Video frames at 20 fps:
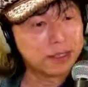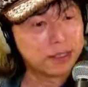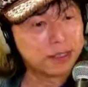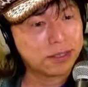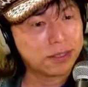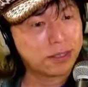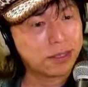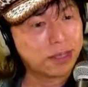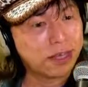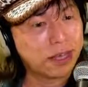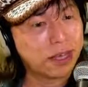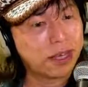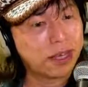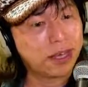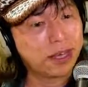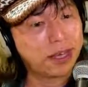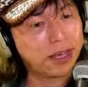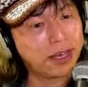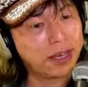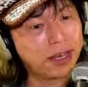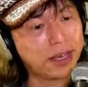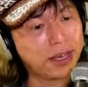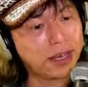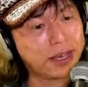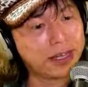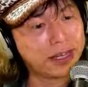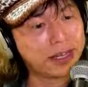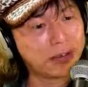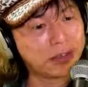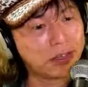それで、
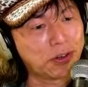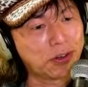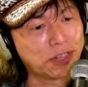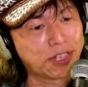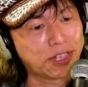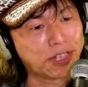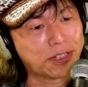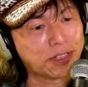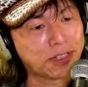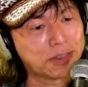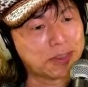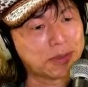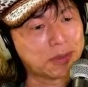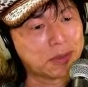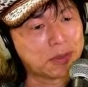えー、穴を広げたりとか